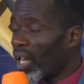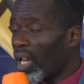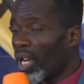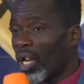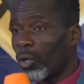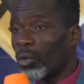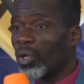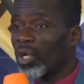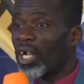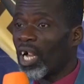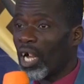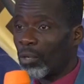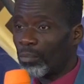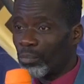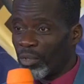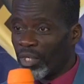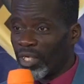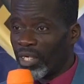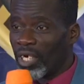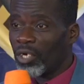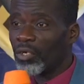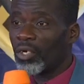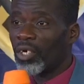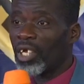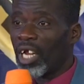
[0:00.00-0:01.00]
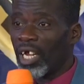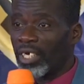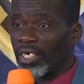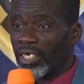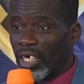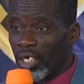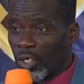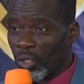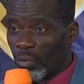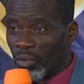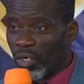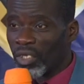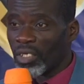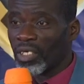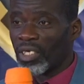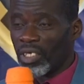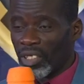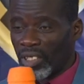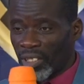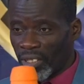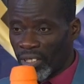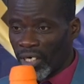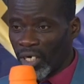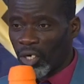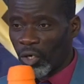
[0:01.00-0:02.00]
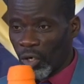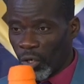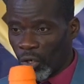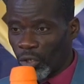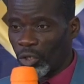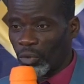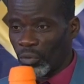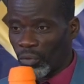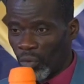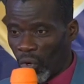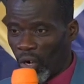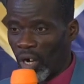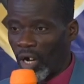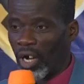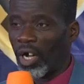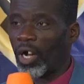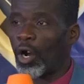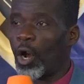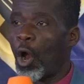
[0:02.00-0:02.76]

est le capitaine de la délivrance ici en Côte d'Ivoire.